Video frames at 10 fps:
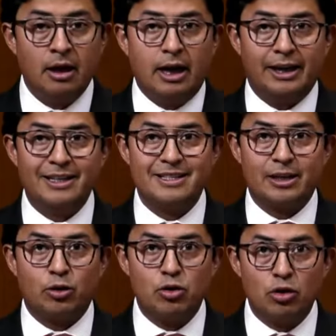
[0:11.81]
a quienes
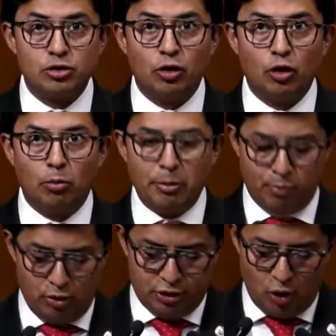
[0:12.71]
reconozco como
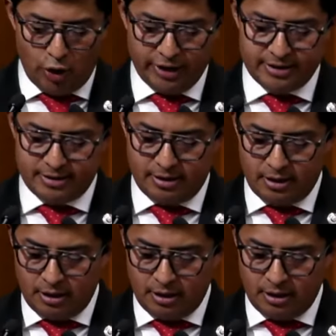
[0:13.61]
impulsores